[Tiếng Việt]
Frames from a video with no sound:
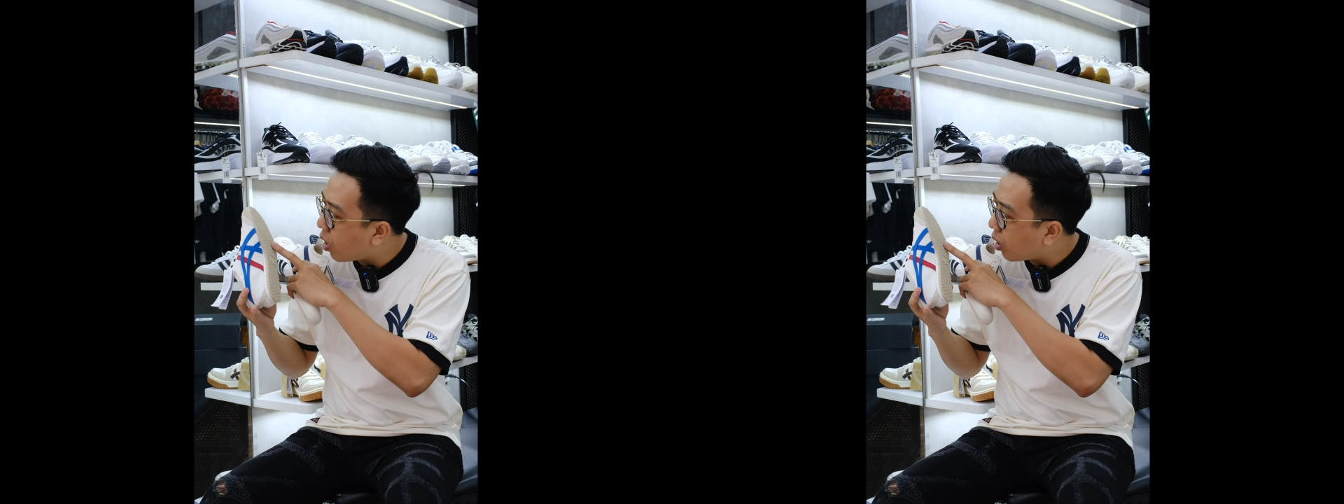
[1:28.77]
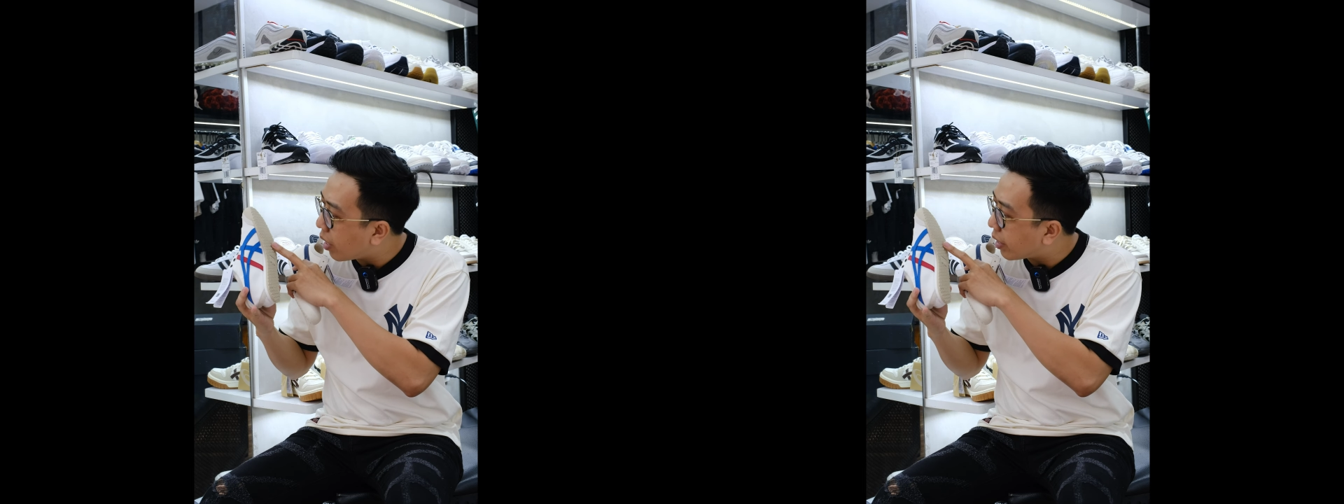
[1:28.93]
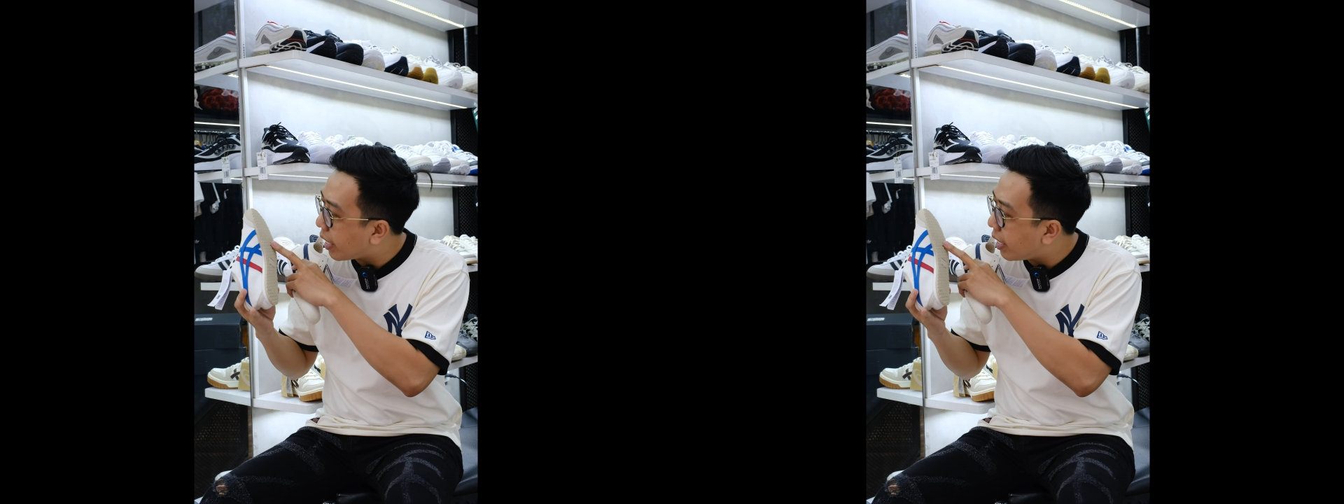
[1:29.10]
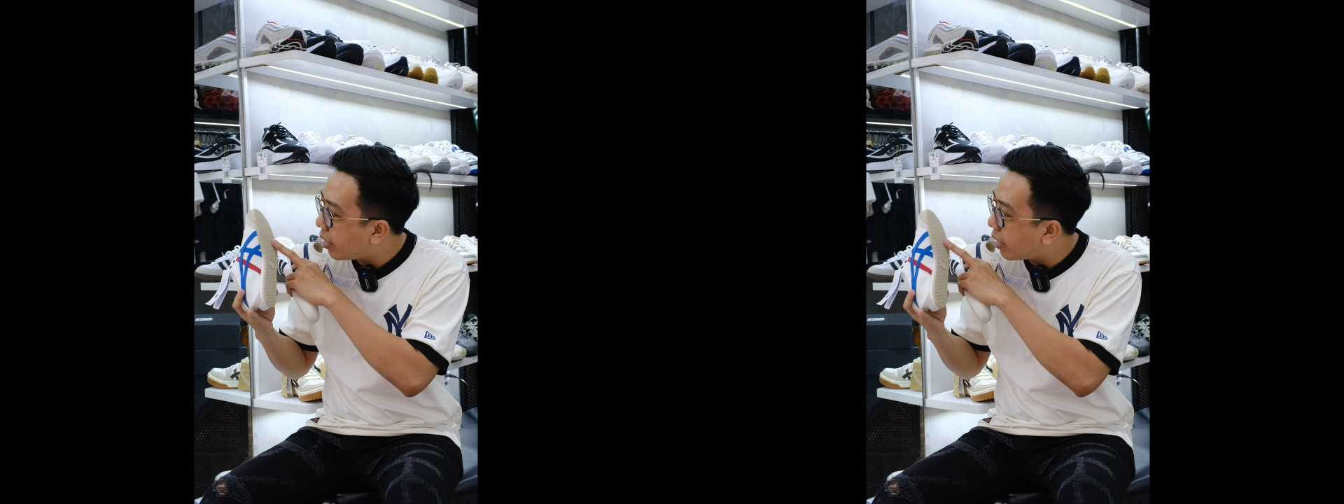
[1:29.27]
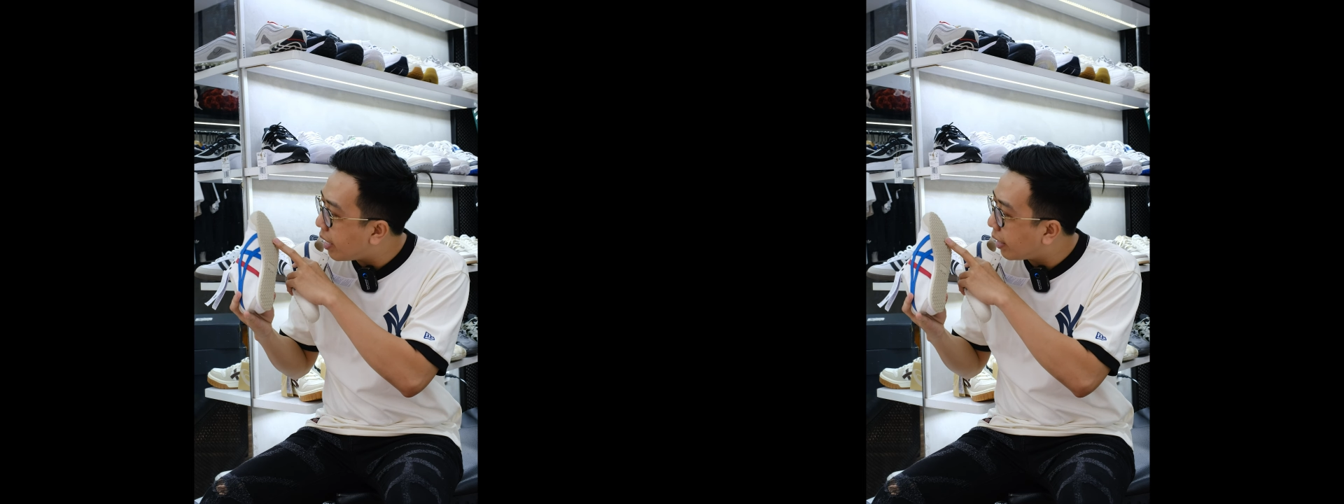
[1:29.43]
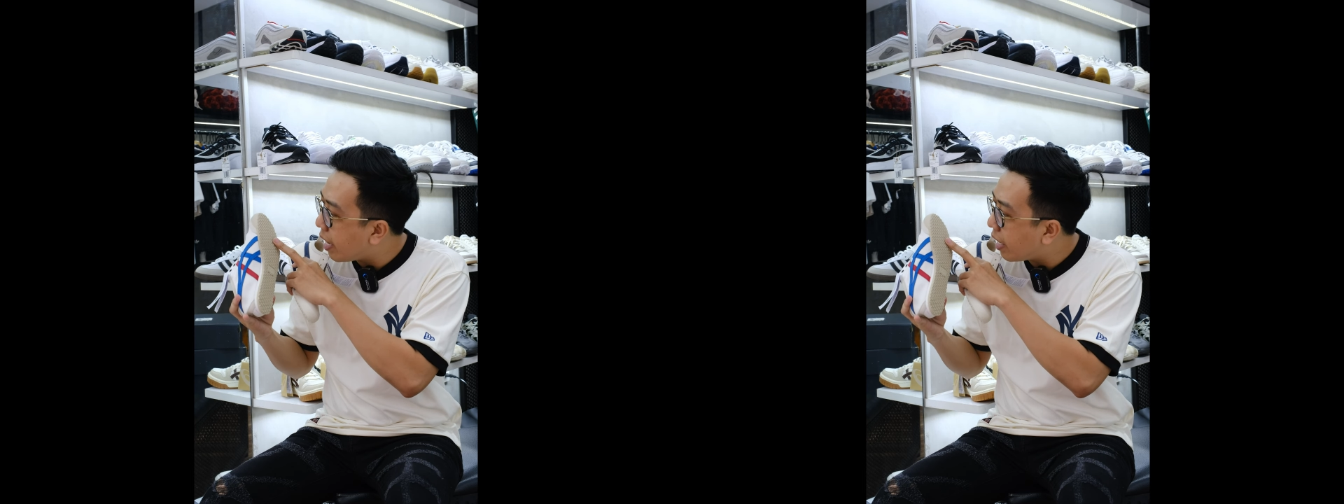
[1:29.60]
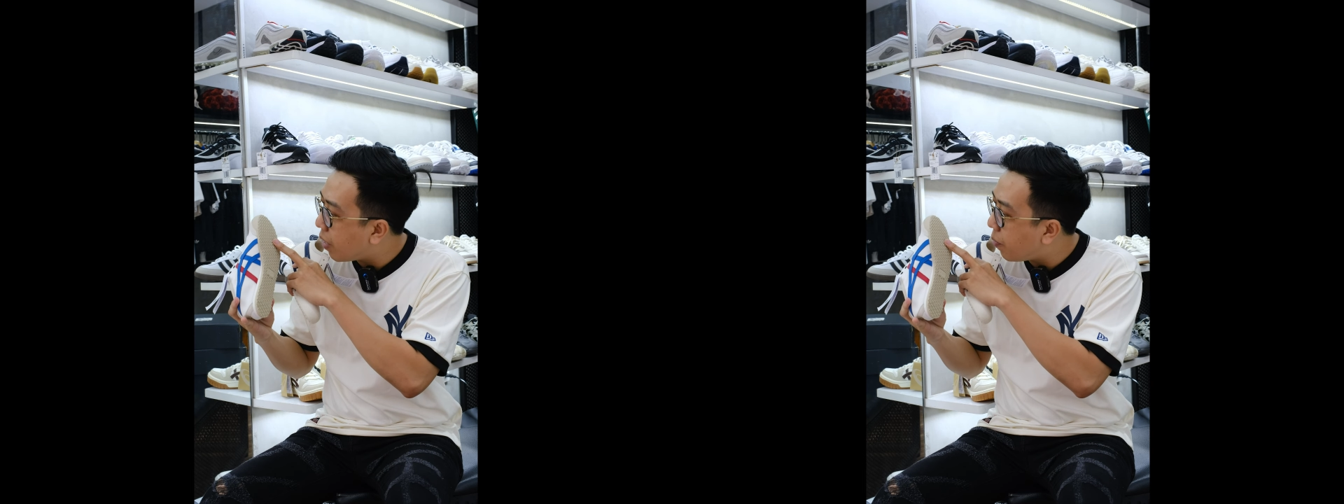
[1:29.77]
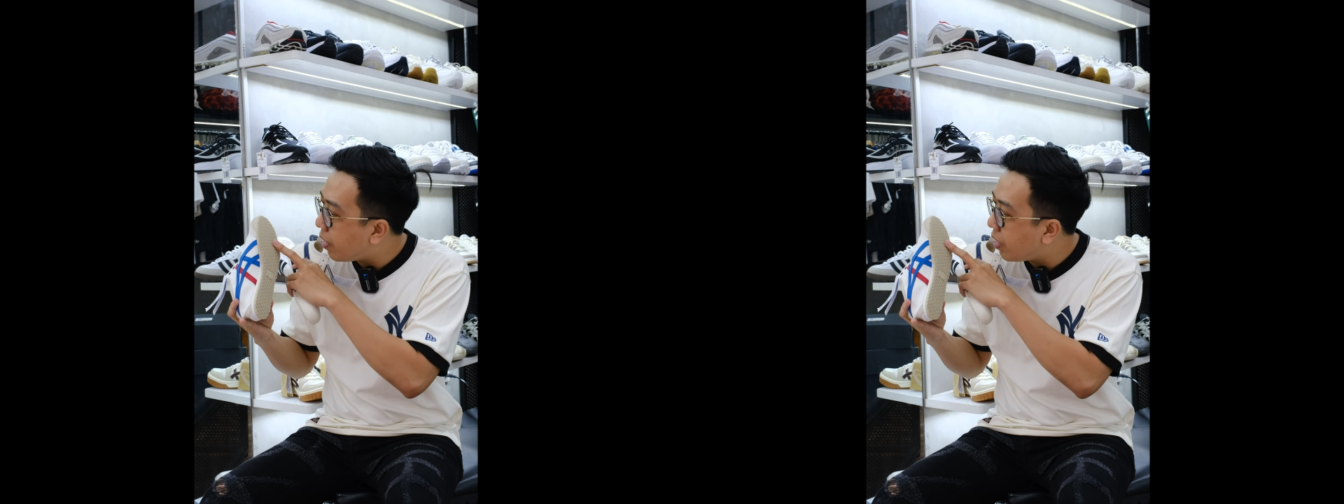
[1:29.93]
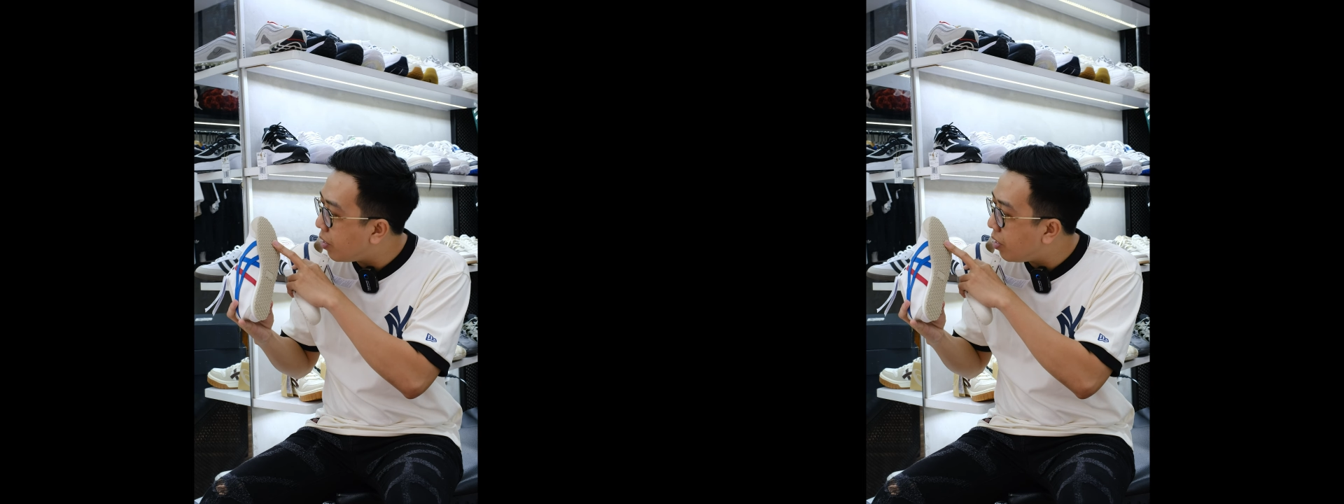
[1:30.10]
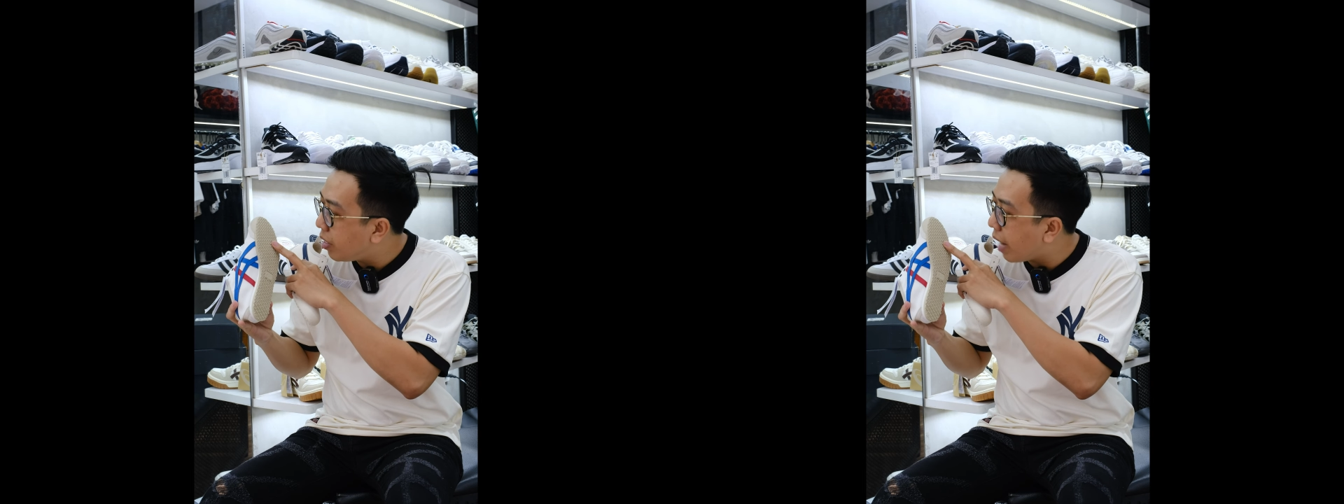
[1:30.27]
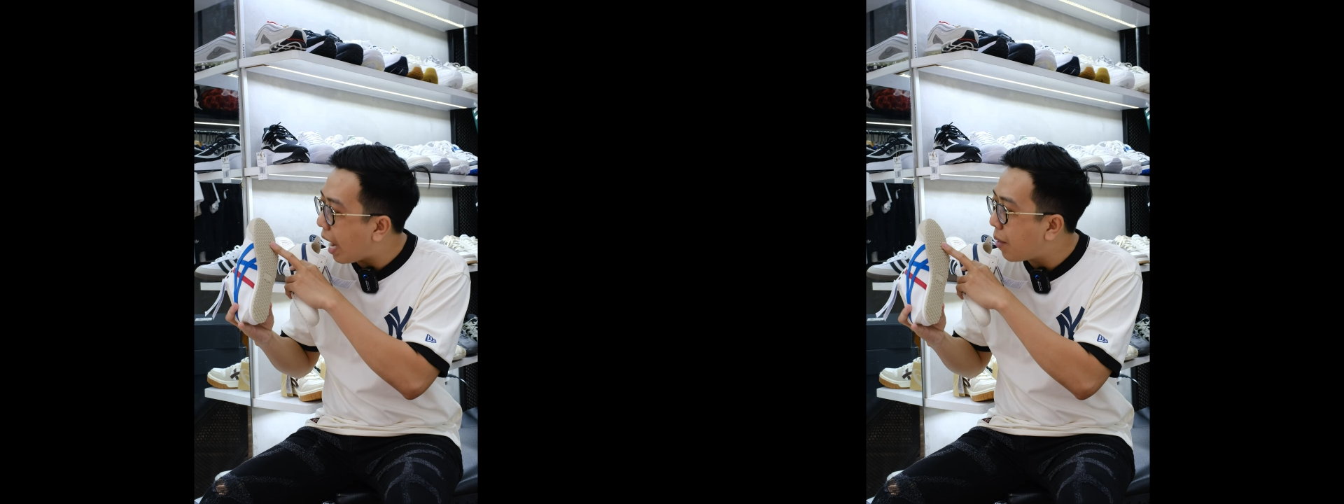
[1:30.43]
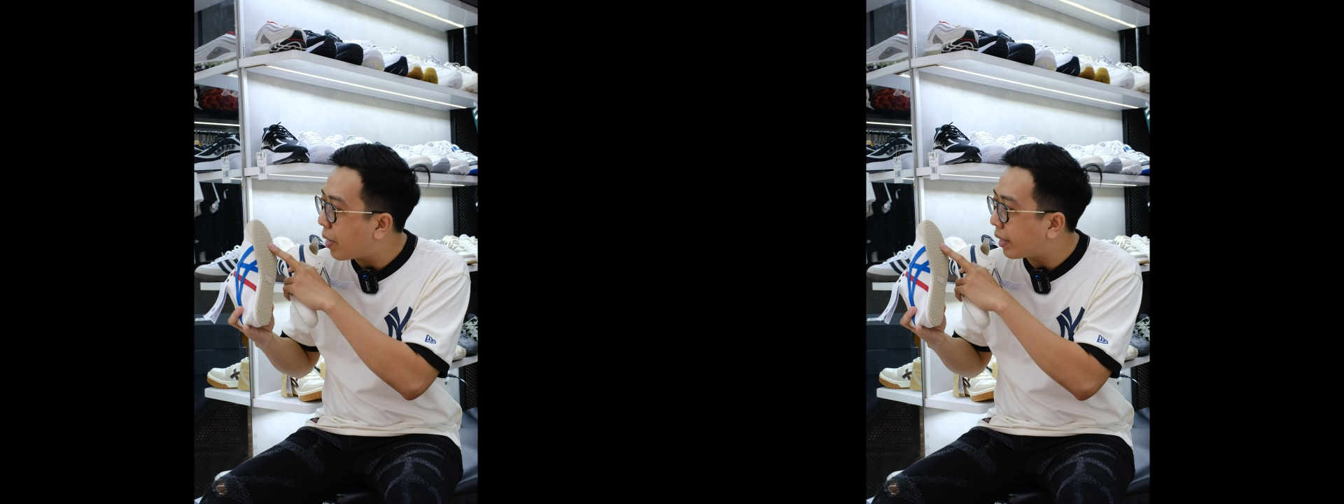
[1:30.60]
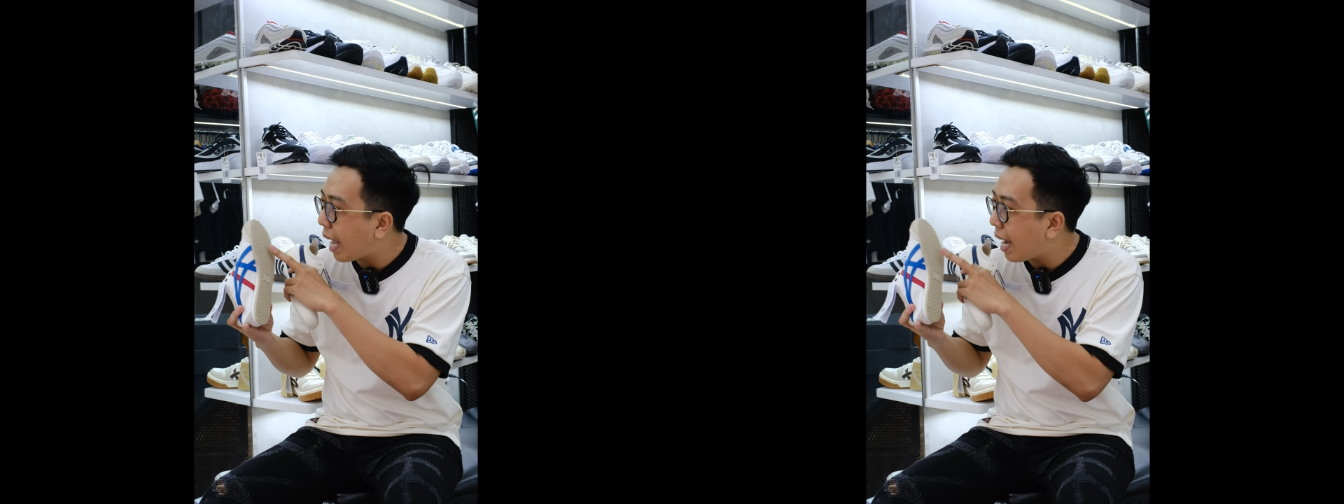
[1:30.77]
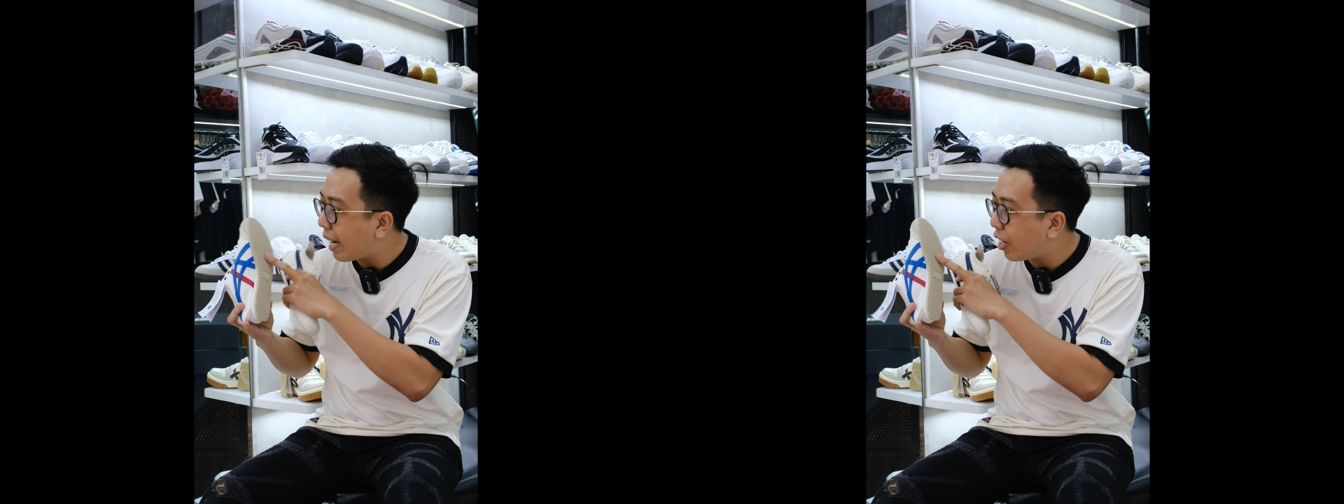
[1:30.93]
rất là chi chi tiết ở phía dưới để mà tăng